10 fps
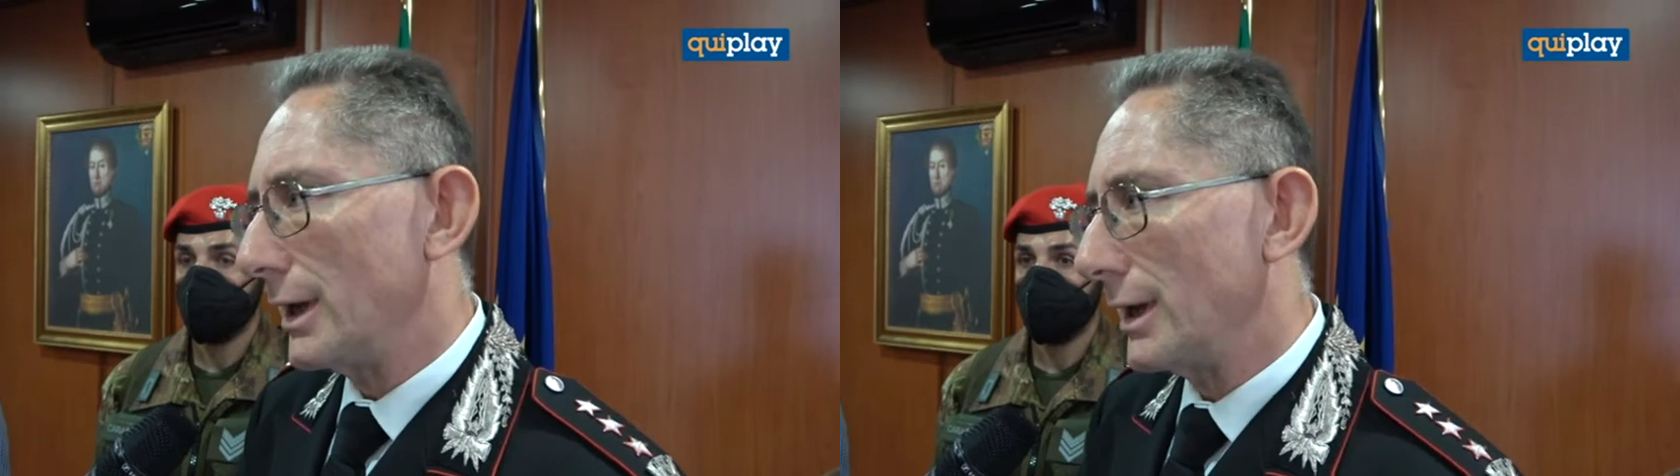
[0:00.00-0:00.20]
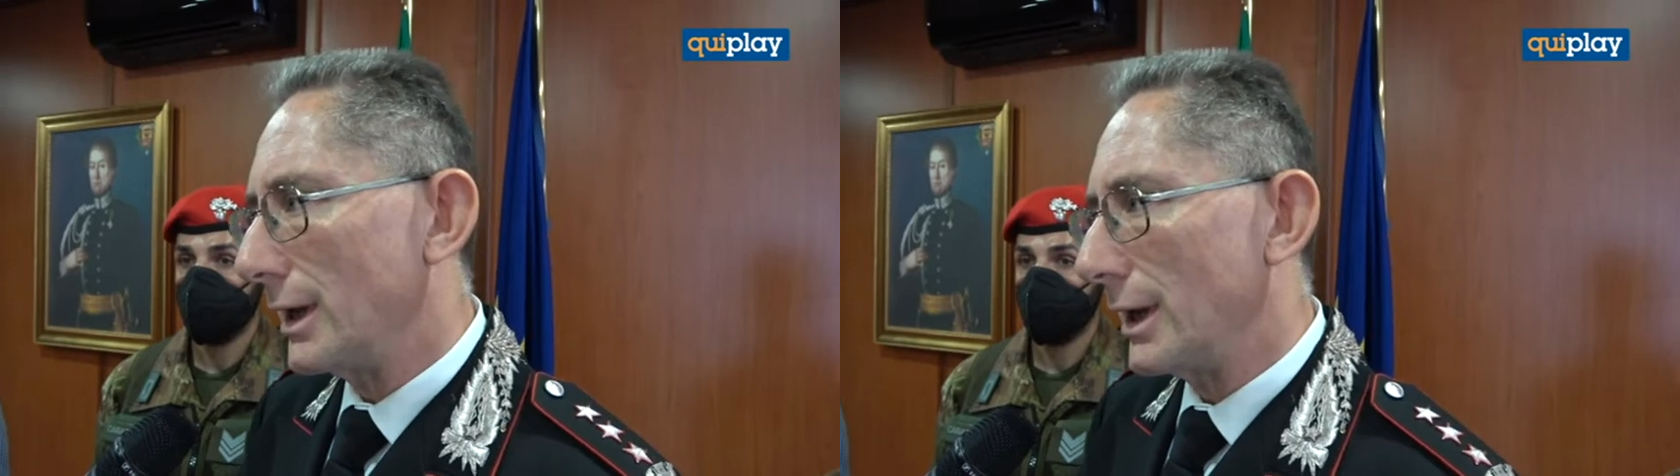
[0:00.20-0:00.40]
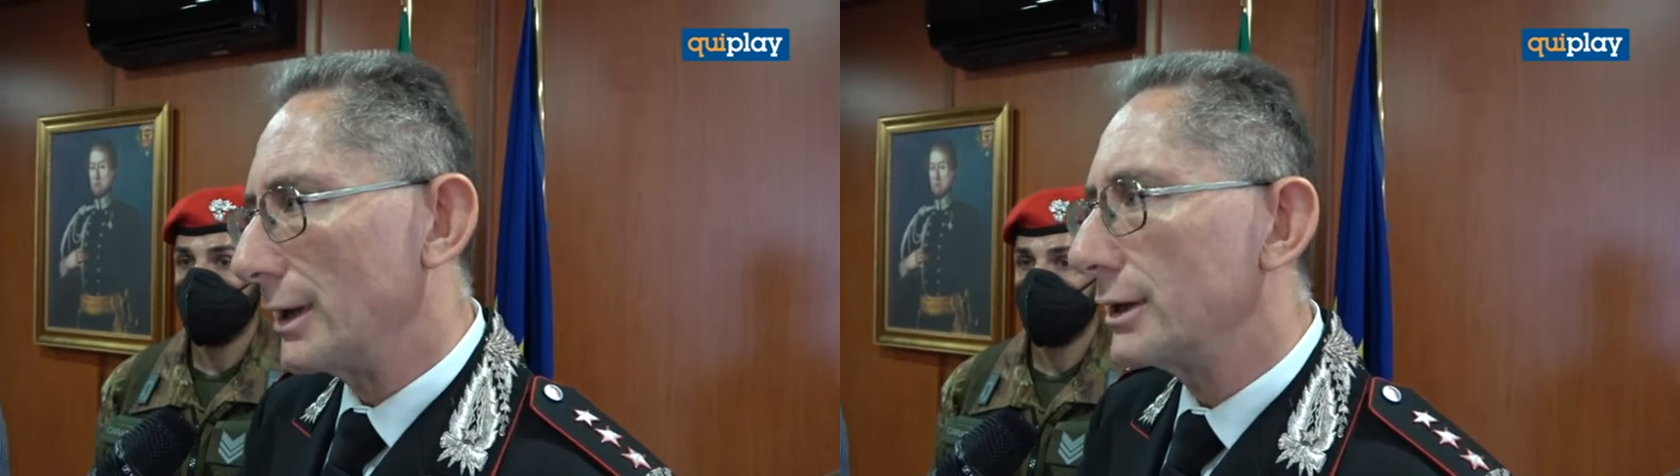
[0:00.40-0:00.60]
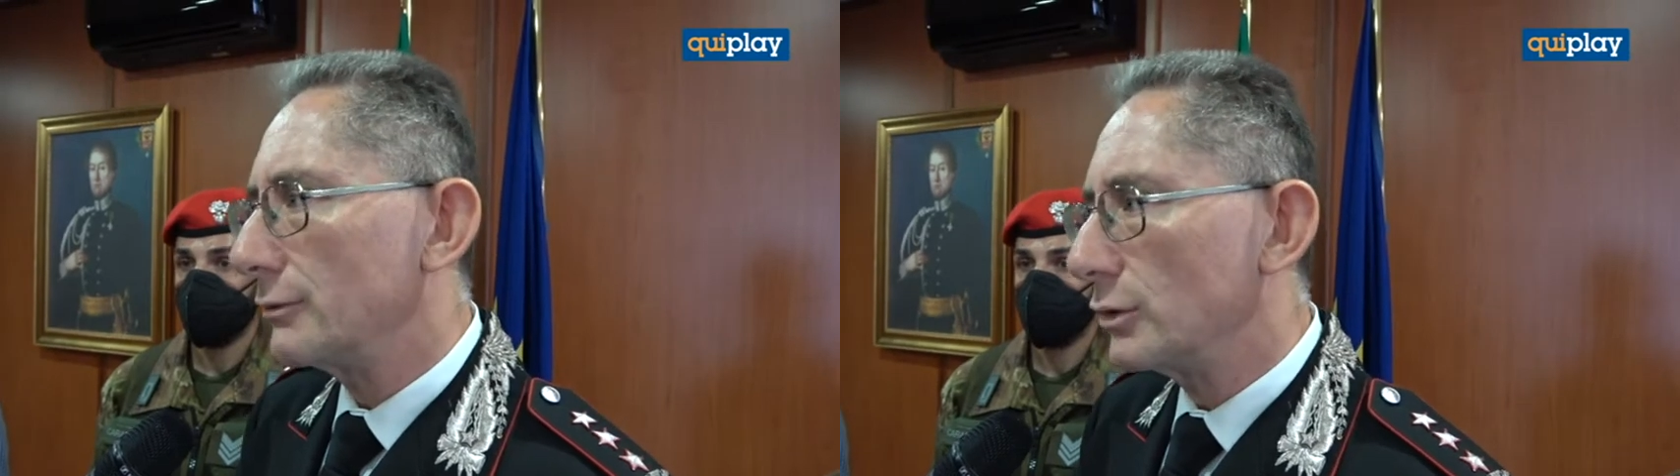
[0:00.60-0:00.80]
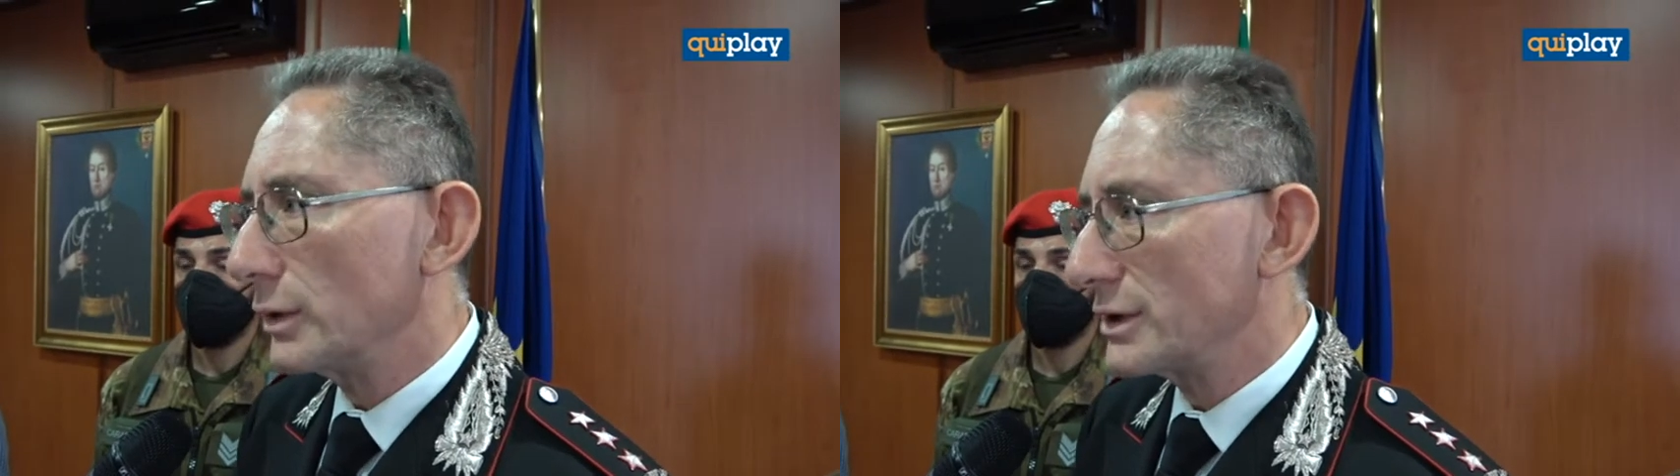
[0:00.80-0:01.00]
e
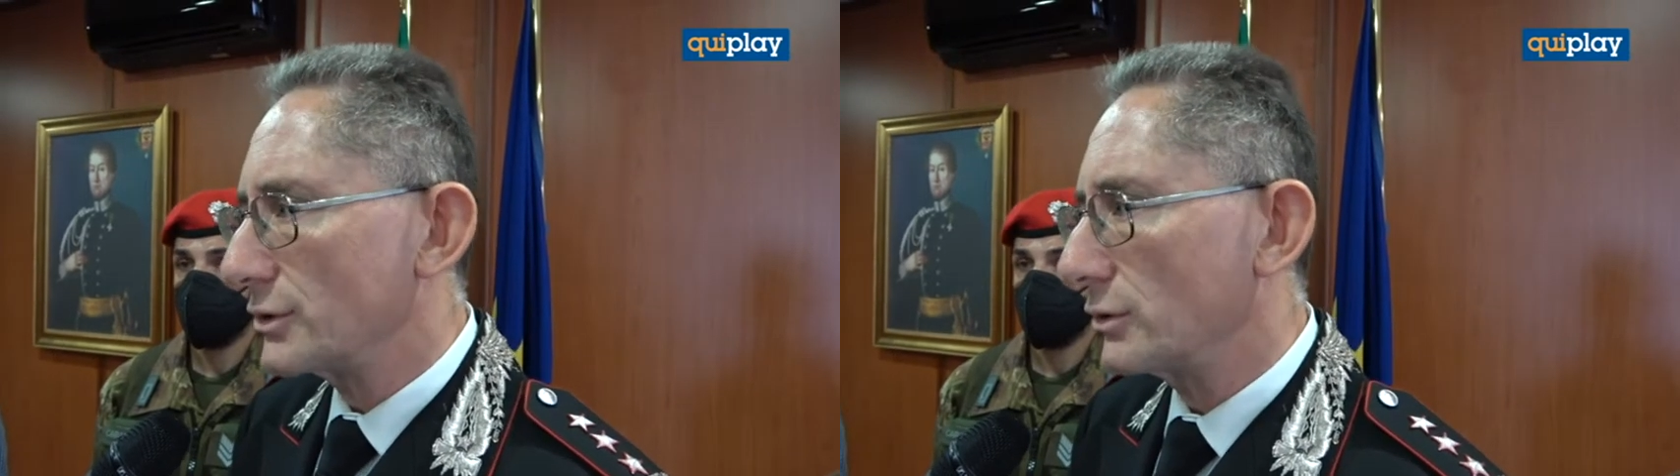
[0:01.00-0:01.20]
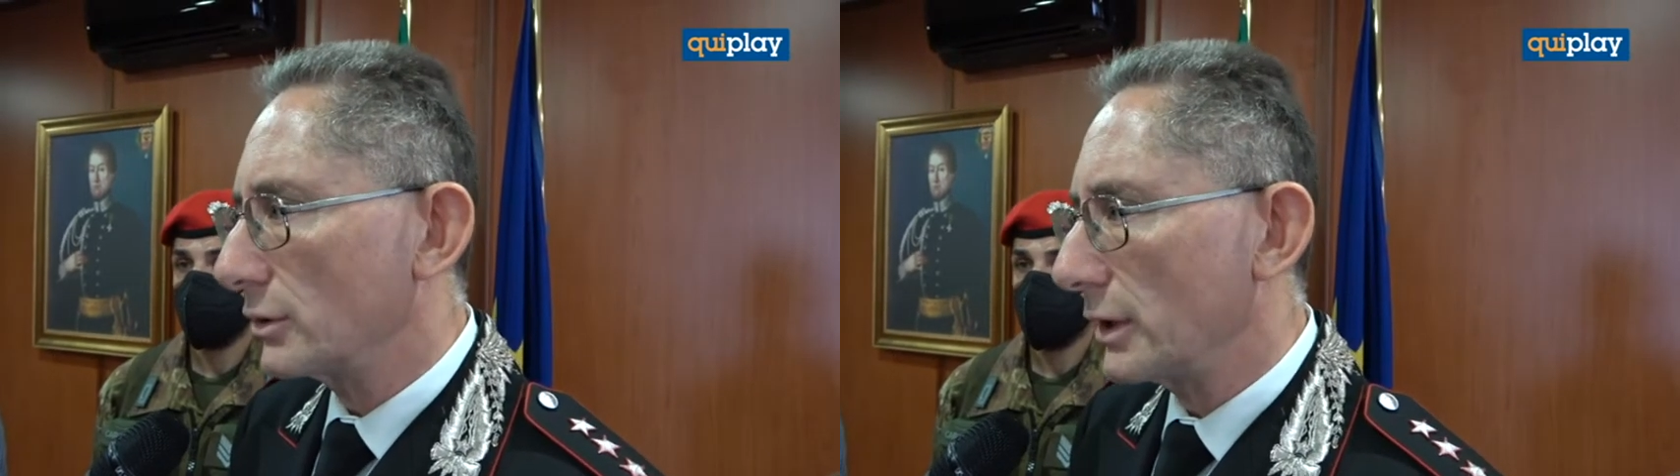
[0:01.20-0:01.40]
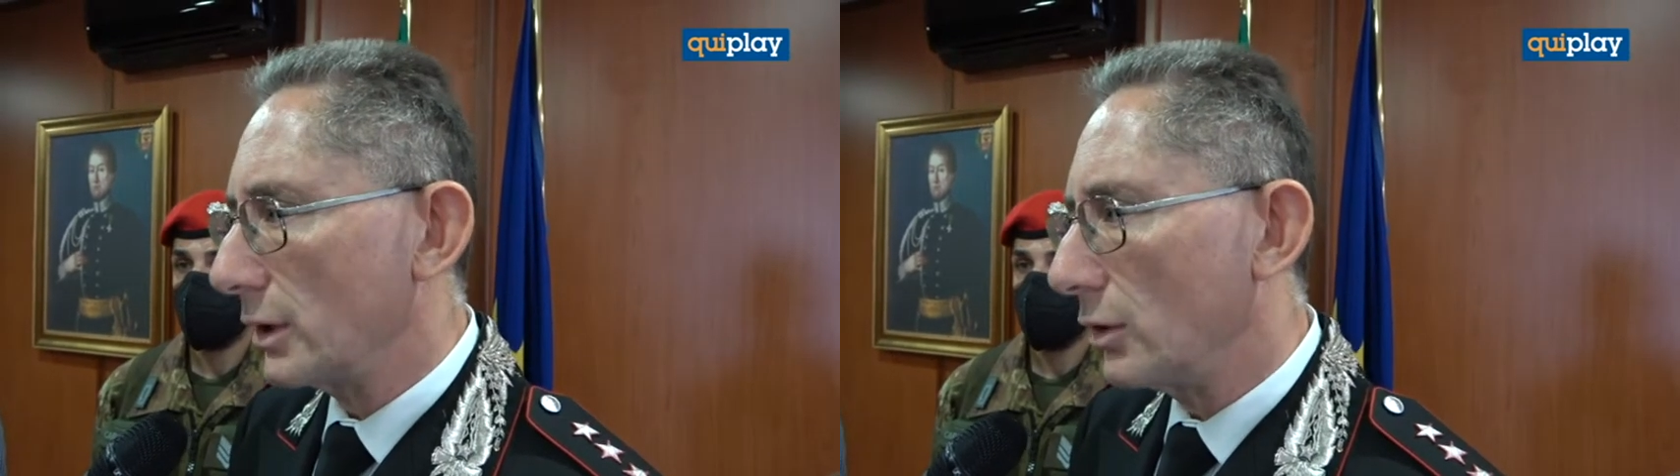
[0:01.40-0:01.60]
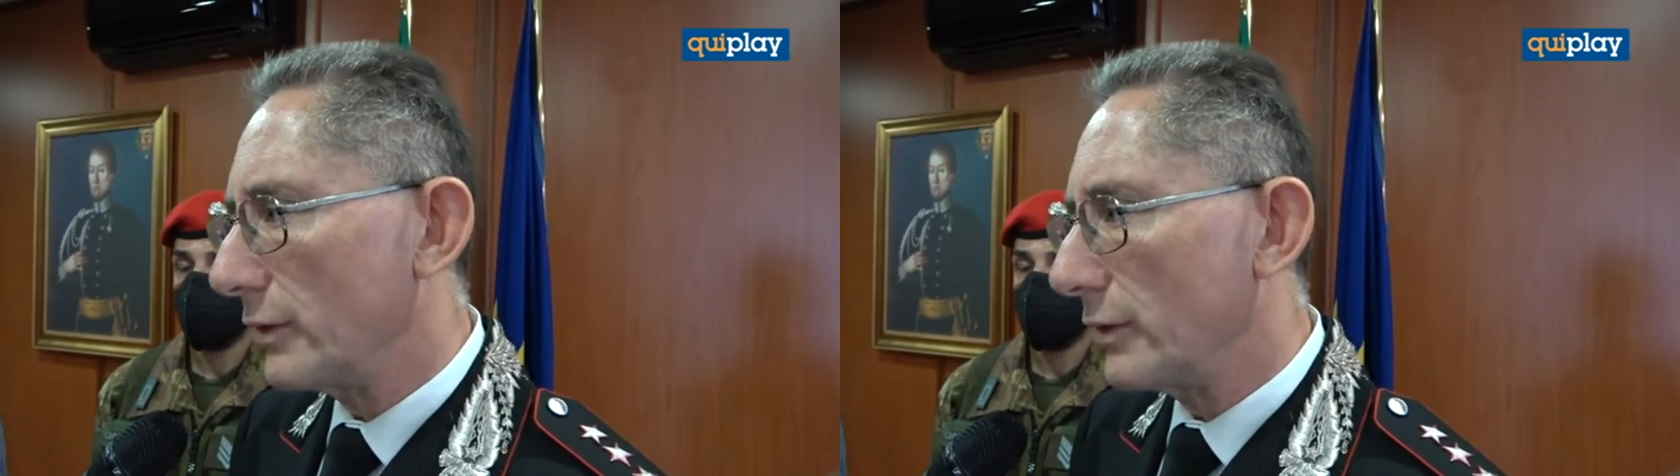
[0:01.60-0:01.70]
l'individuazione,